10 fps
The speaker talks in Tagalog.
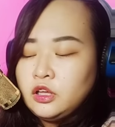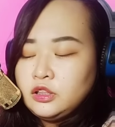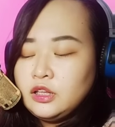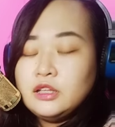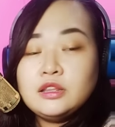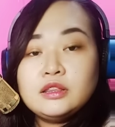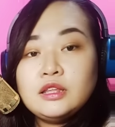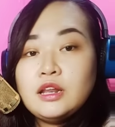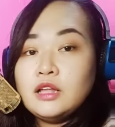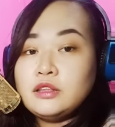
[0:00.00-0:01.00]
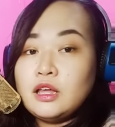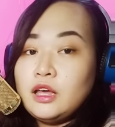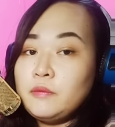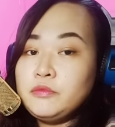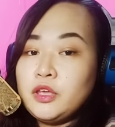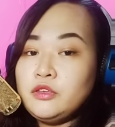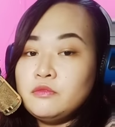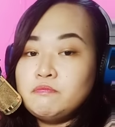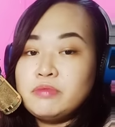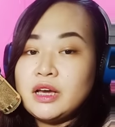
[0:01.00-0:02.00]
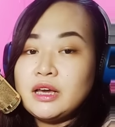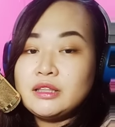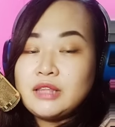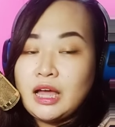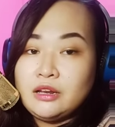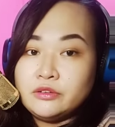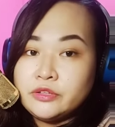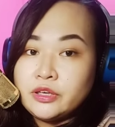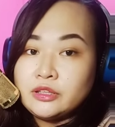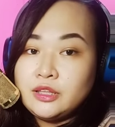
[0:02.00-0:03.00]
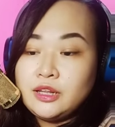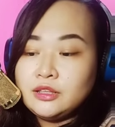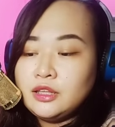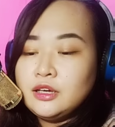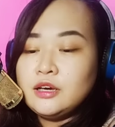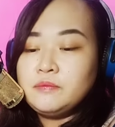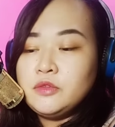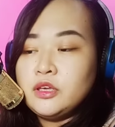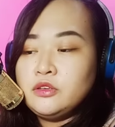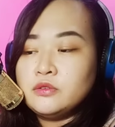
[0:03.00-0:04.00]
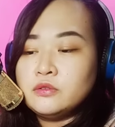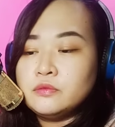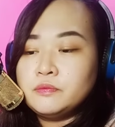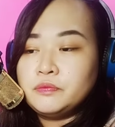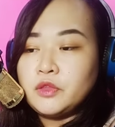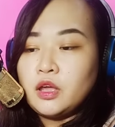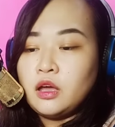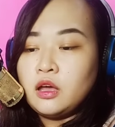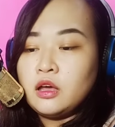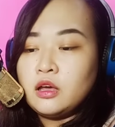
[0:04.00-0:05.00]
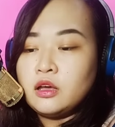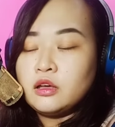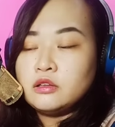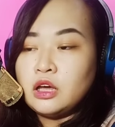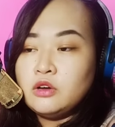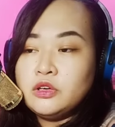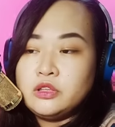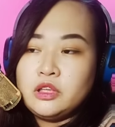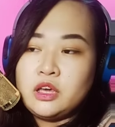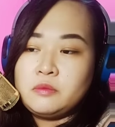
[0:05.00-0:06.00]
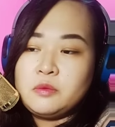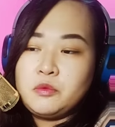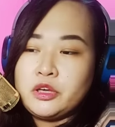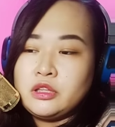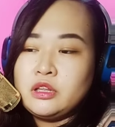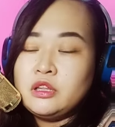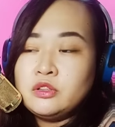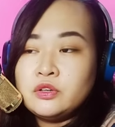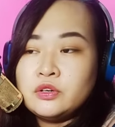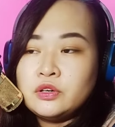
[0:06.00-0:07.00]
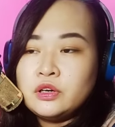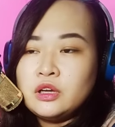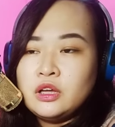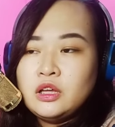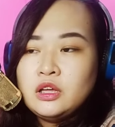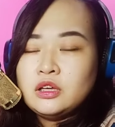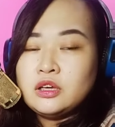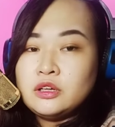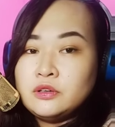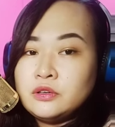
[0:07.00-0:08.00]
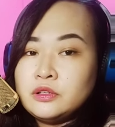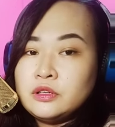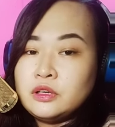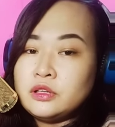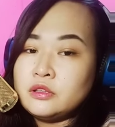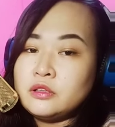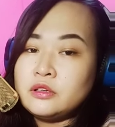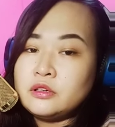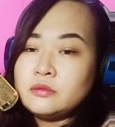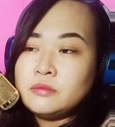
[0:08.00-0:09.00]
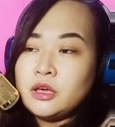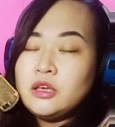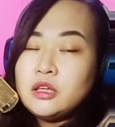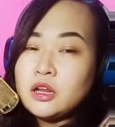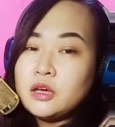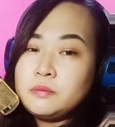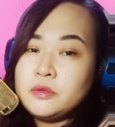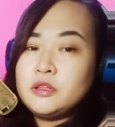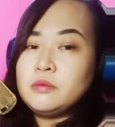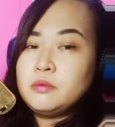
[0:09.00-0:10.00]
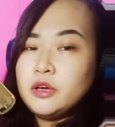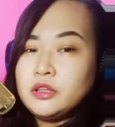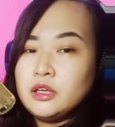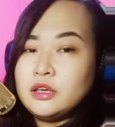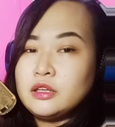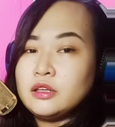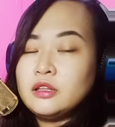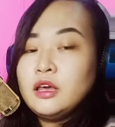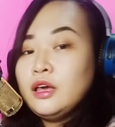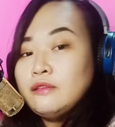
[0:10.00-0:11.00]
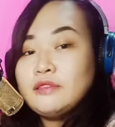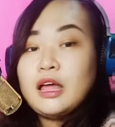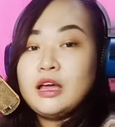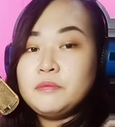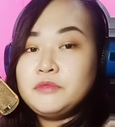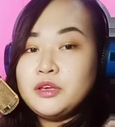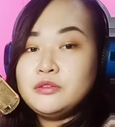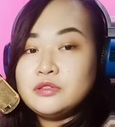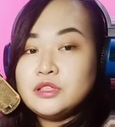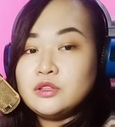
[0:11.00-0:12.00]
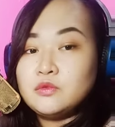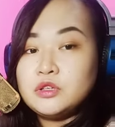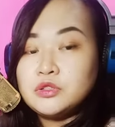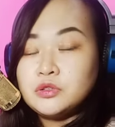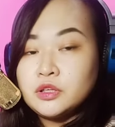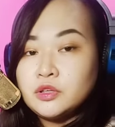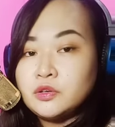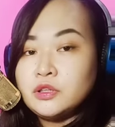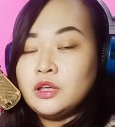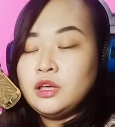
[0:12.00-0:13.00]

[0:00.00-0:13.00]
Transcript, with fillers: tinat tinatanggap niya yung pagkatalo niya. Eh. Tinatanggap niya yung, uh, nako, hindi kami pwede nito. Ganon, and uh, mahirap, hindi pwede, ganyan. Tanggap niya yung sitwasyon na yon